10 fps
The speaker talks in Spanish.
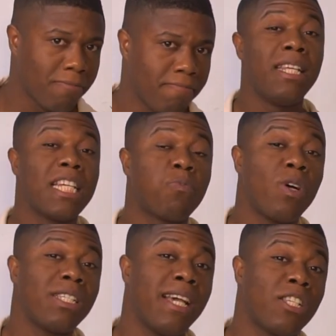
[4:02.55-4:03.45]
Y
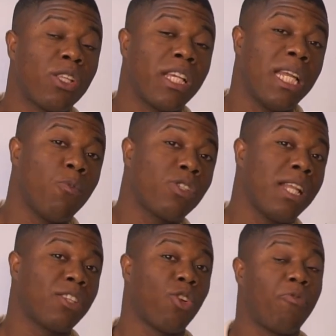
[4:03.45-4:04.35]
después de tenemos
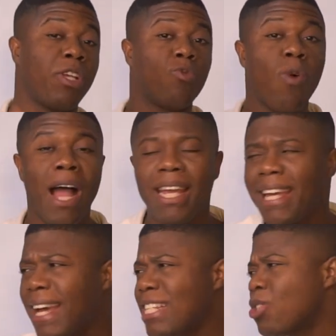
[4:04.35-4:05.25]
la Trophy Wife,
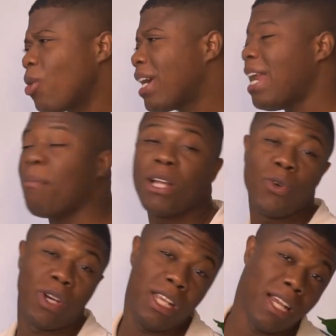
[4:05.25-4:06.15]
que es lo que la
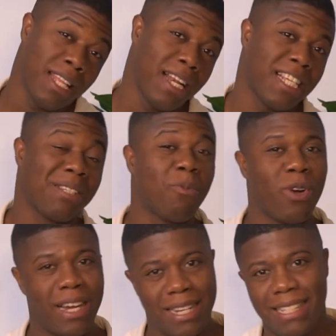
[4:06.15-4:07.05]
mayoría de las
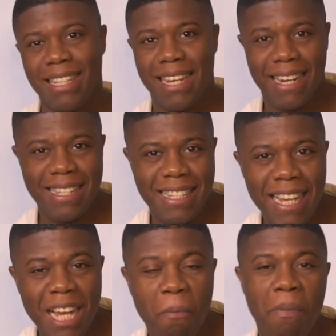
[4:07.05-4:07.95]
mujeres quieren ser,